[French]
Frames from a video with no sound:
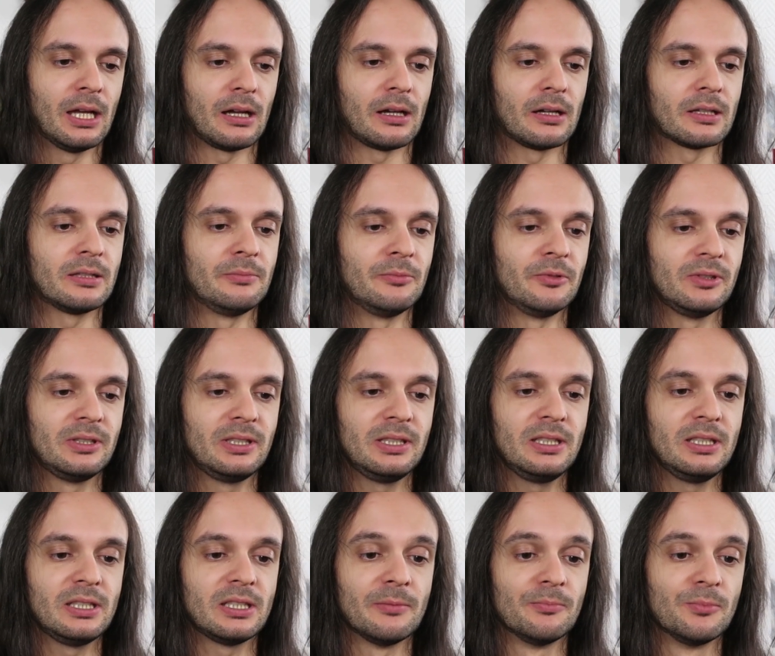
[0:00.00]
euh, qui me
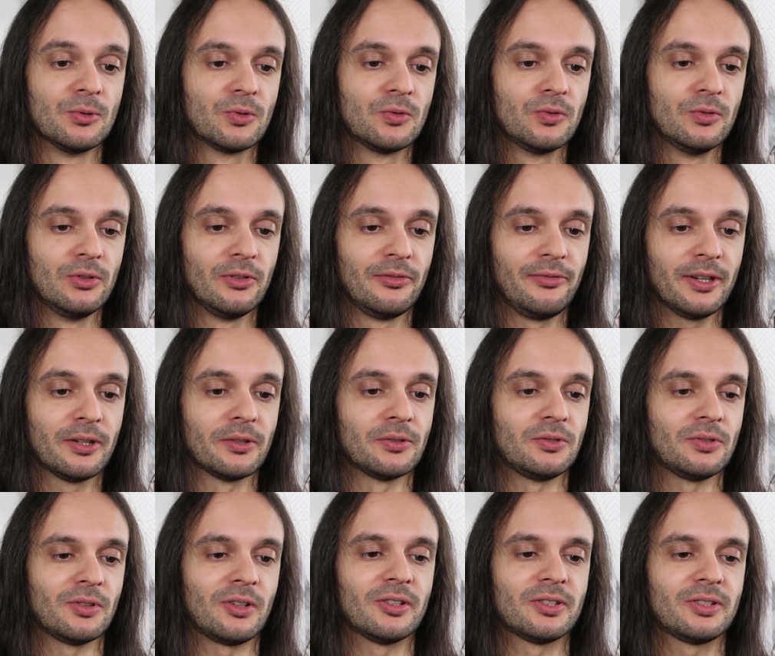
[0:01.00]
dit j'aime beaucoup le fait que
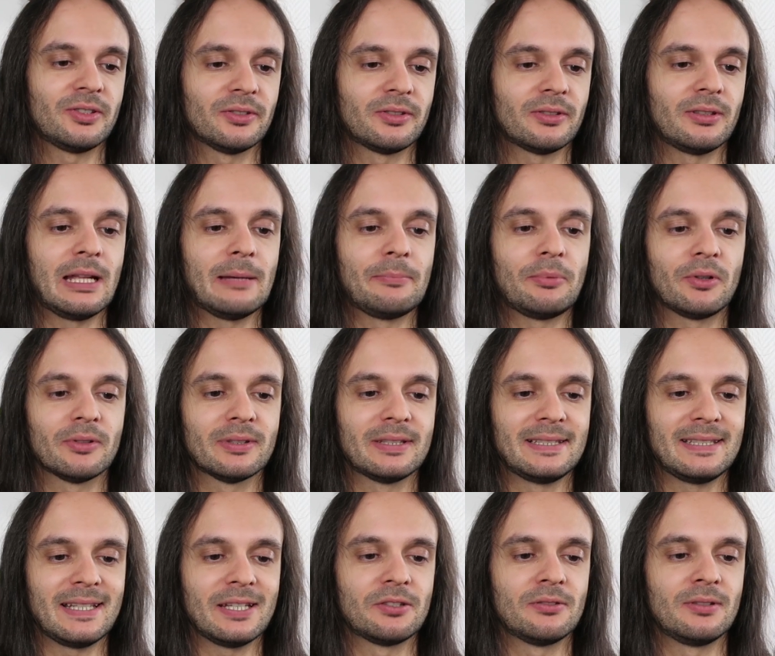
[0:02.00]
tu recentres
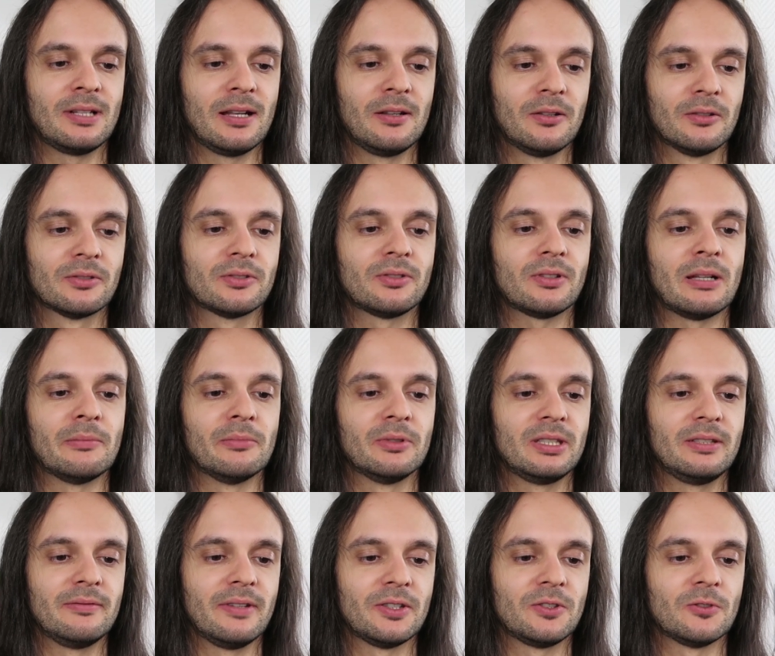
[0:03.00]
l'apprentissage de la langue sur la
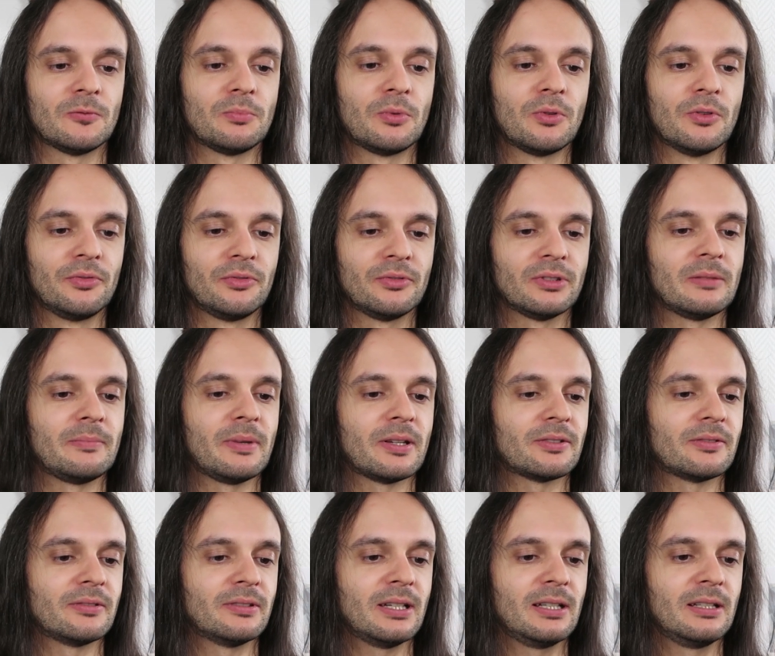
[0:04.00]
motivation profonde et
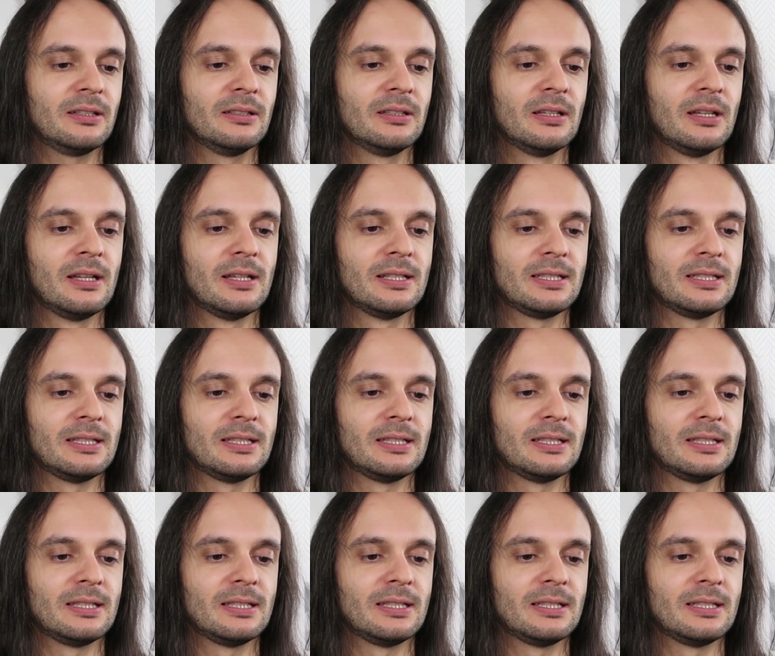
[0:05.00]
personnelle.